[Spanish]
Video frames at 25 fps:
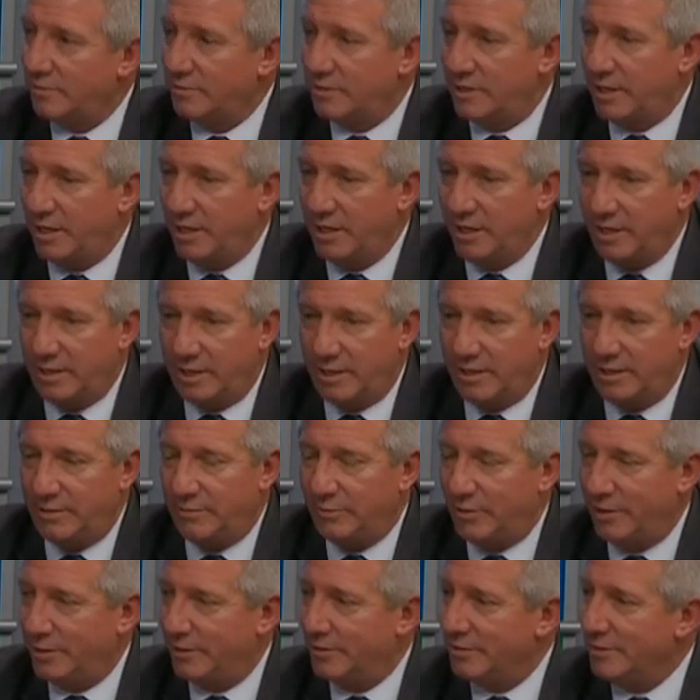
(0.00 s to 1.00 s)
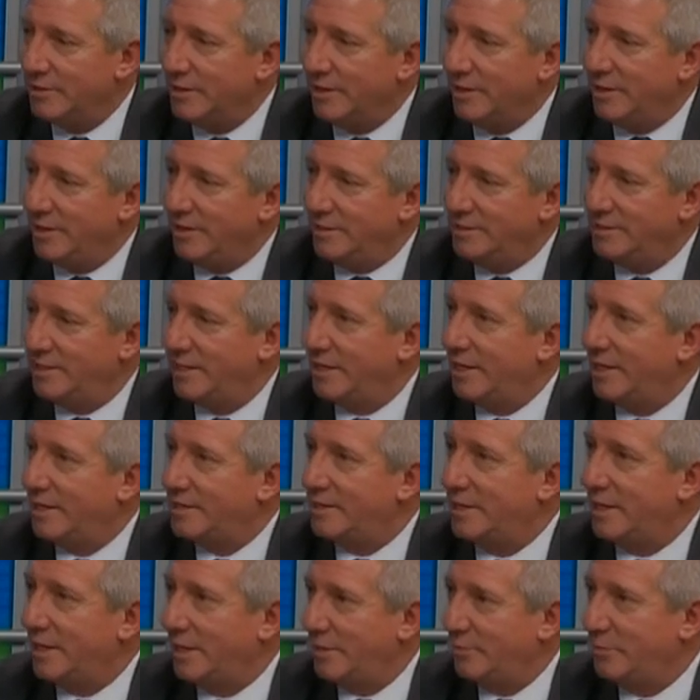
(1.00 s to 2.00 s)
a ustedes y bueno, será
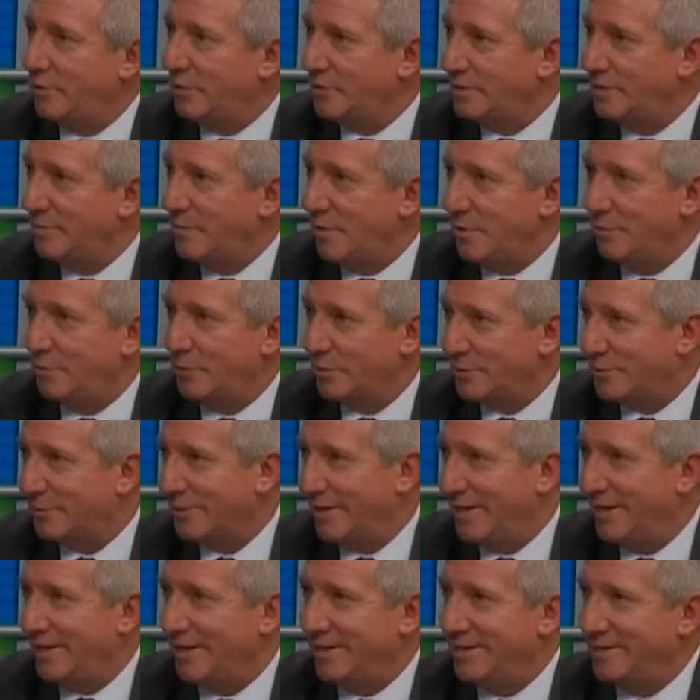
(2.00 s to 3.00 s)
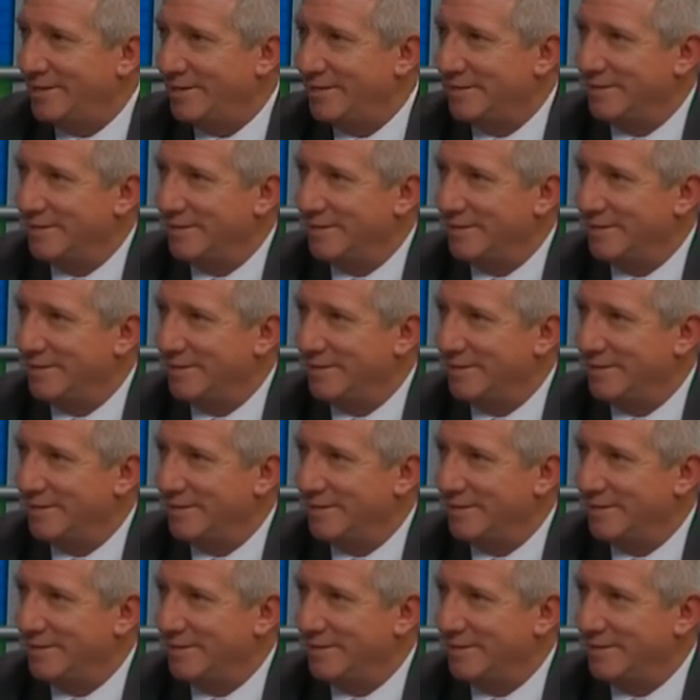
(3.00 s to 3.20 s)
hasta la próxima oportunidad.